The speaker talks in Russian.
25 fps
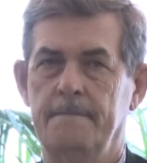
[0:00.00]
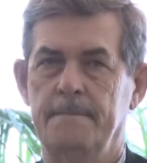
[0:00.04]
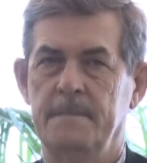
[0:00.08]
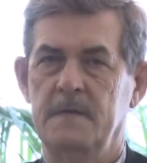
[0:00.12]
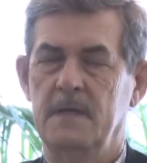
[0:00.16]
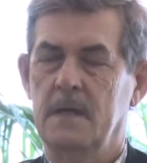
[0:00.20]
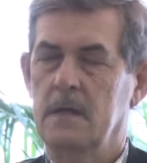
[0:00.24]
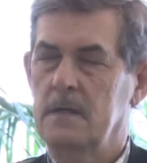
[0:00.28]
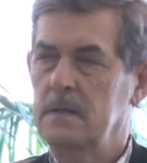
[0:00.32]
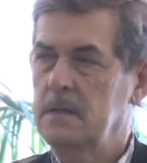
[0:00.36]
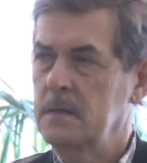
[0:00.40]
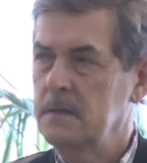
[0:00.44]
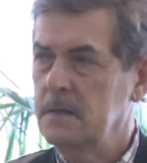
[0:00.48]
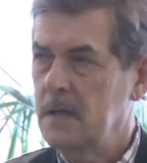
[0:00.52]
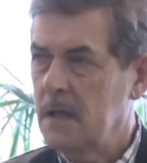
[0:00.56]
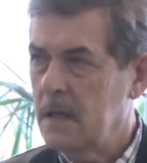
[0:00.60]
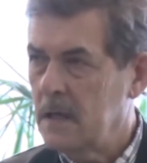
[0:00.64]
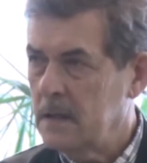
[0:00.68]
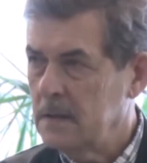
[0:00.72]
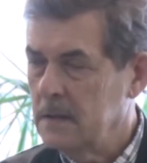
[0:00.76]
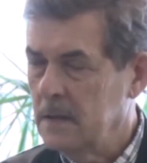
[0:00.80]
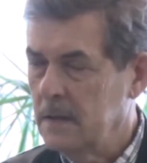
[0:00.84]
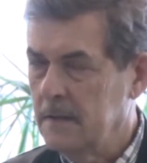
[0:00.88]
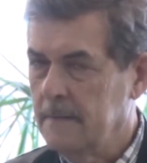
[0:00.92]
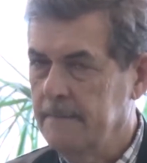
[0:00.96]

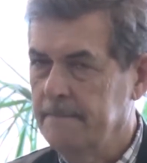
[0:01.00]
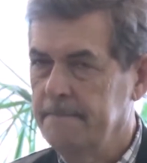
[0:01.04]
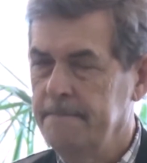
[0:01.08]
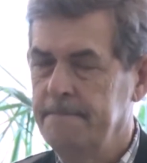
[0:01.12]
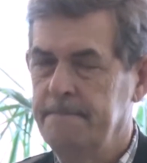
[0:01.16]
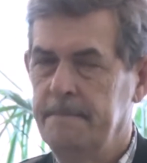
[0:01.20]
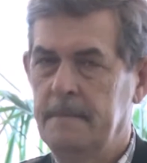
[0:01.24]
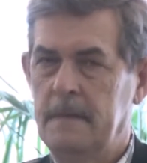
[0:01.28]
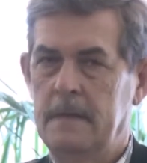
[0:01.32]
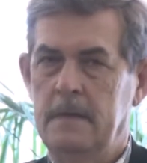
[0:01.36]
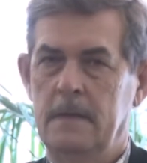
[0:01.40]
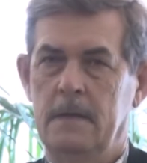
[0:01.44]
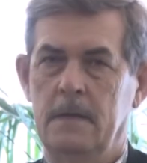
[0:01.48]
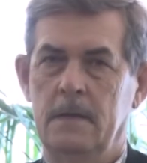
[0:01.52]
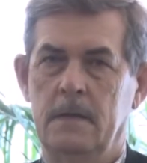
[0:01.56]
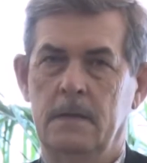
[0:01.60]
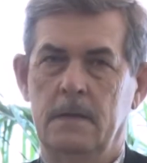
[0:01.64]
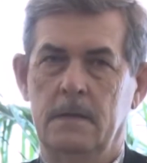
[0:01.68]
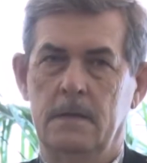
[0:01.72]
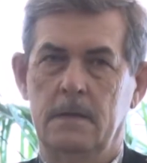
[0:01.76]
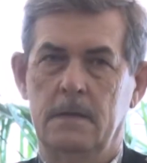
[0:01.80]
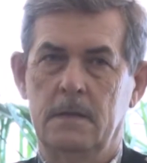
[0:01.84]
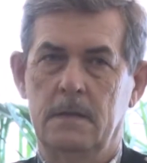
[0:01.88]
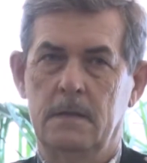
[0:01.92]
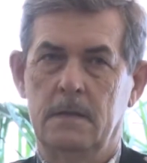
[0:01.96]
неординарный,
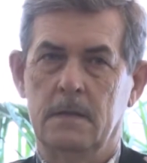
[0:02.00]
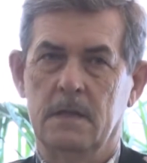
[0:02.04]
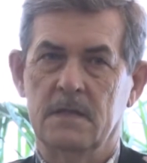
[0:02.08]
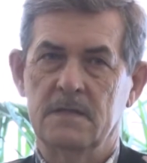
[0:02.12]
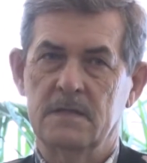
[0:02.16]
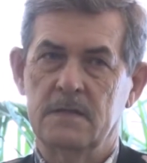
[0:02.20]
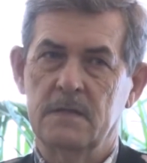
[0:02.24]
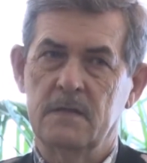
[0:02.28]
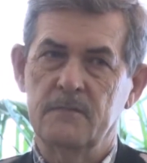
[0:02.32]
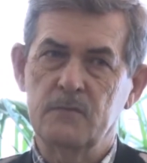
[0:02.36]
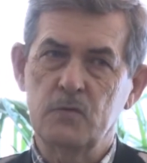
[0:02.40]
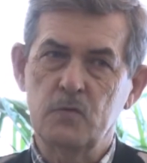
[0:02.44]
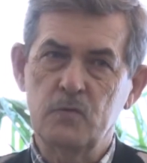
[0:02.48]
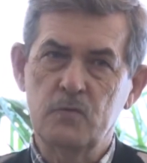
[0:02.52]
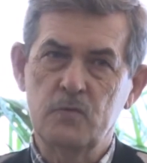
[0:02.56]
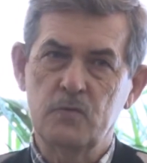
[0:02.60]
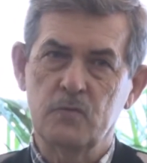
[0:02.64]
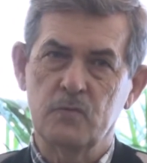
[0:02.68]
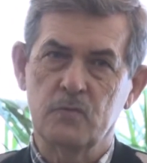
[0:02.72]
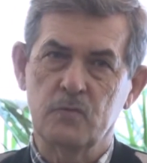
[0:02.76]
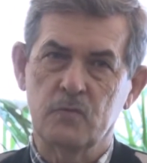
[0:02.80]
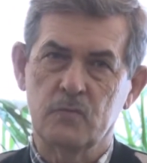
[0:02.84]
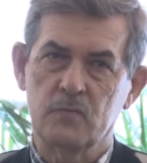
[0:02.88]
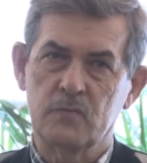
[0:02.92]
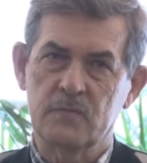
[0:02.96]
и
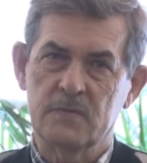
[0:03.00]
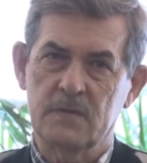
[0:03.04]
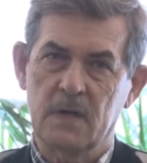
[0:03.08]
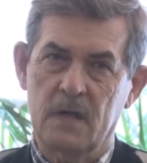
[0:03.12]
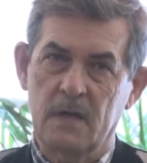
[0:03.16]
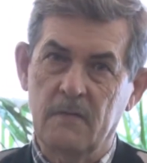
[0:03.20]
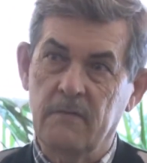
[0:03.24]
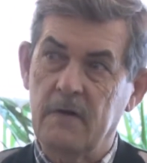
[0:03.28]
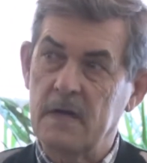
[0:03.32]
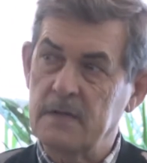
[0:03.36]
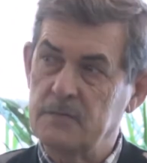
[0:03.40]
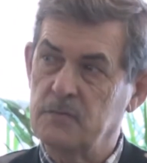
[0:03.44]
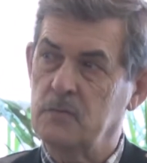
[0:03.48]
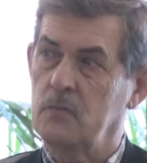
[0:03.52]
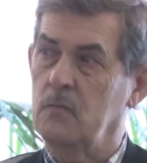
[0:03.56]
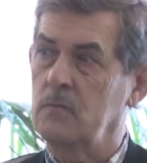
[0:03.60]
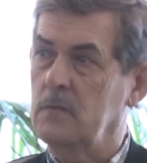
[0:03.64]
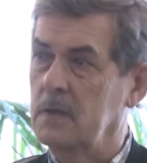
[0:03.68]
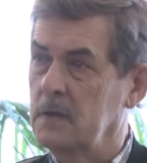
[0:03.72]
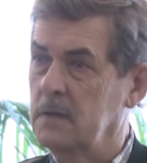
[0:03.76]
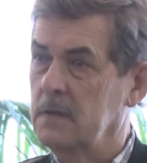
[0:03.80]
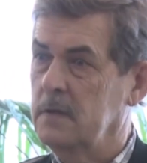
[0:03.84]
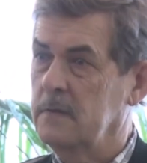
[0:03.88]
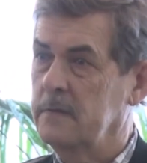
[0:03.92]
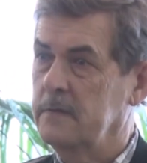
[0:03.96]
основную закваску,
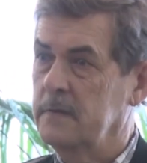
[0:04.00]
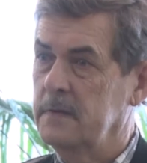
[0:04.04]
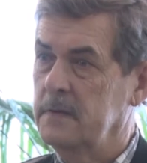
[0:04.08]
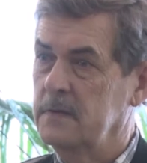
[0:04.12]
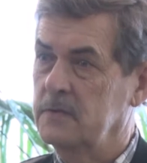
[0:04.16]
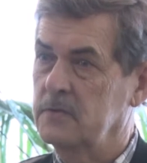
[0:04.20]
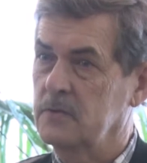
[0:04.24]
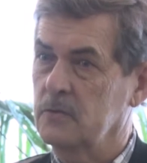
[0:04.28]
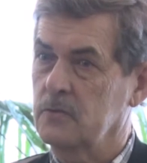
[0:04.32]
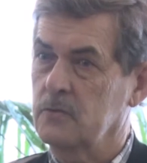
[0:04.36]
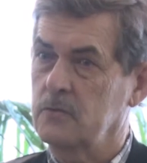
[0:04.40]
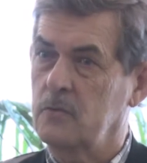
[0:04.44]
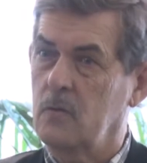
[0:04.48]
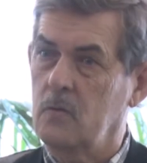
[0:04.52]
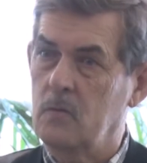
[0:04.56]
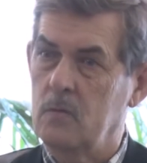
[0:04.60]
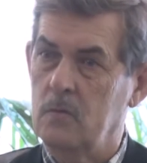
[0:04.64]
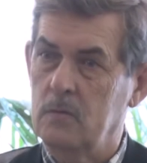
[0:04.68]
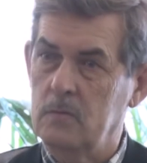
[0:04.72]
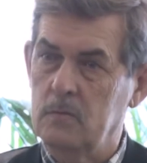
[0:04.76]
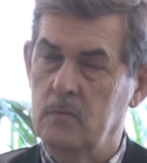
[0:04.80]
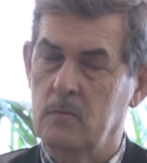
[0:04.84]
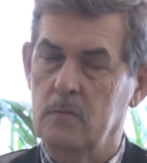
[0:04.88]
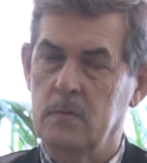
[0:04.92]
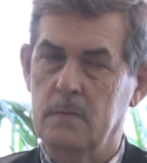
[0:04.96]
как говорится,
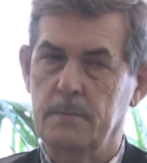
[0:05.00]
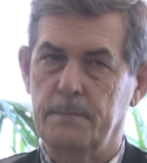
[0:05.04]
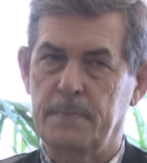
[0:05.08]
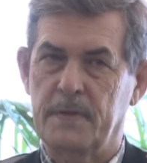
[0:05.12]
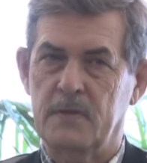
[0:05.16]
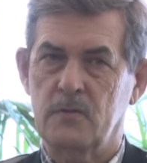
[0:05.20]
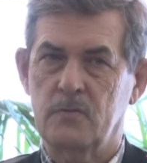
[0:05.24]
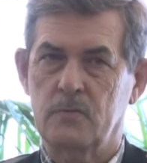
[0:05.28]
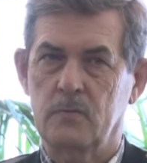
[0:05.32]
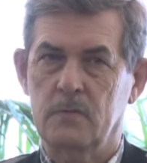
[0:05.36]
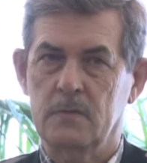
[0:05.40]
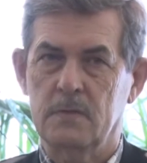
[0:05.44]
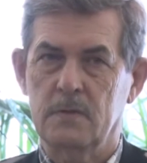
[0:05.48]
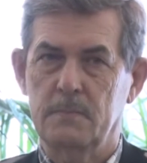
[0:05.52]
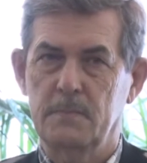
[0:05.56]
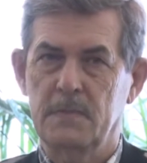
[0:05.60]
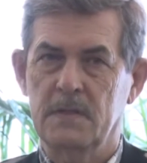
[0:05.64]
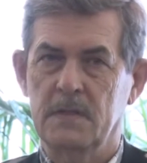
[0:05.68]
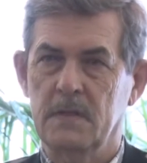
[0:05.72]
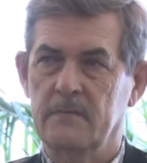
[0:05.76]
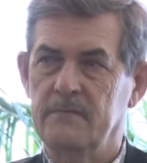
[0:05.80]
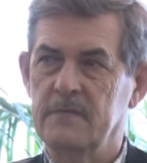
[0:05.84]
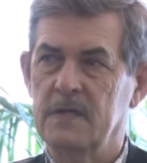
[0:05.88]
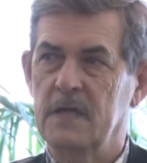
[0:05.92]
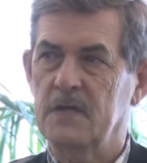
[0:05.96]
школу он прошел
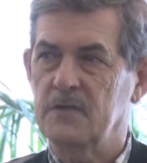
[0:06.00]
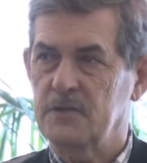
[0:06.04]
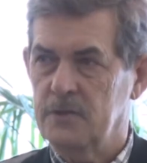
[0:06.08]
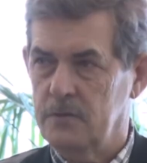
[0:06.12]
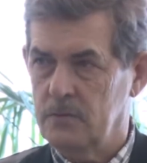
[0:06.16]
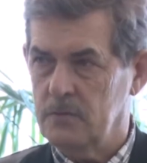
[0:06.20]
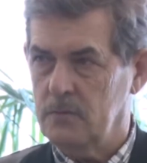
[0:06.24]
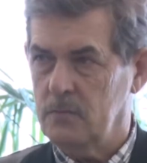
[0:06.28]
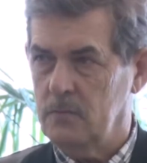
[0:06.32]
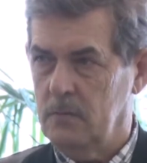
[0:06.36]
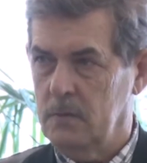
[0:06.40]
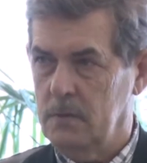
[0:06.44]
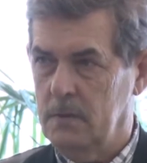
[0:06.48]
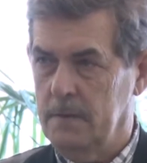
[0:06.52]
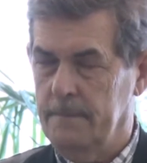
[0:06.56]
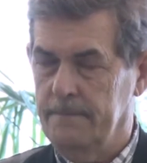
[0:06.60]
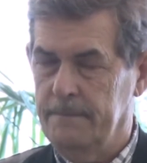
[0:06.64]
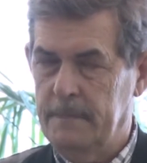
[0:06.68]
именно в нашей школе.